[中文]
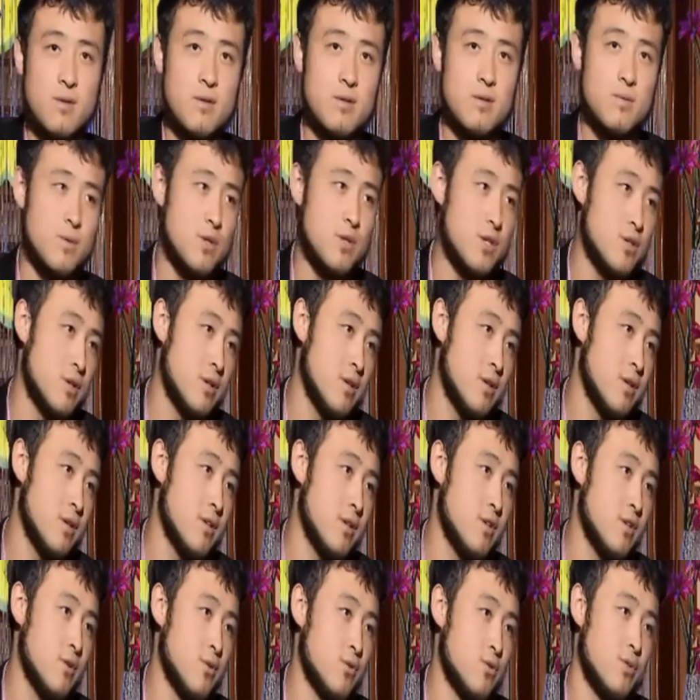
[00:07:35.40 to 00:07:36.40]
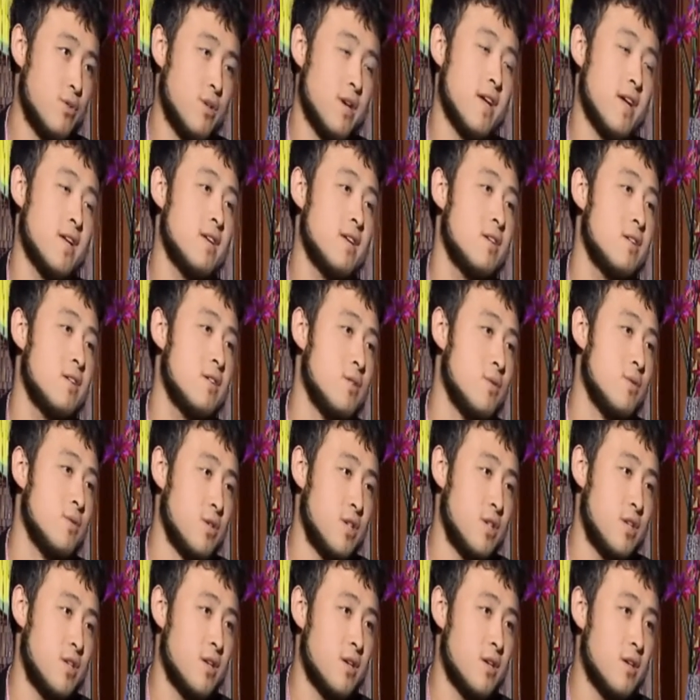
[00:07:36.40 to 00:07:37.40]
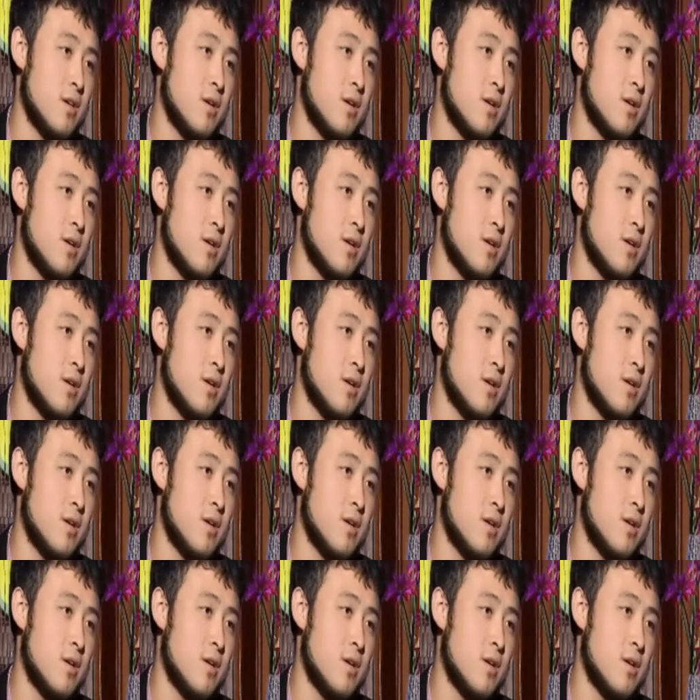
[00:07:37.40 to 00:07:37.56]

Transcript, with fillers: 比如说有权有势、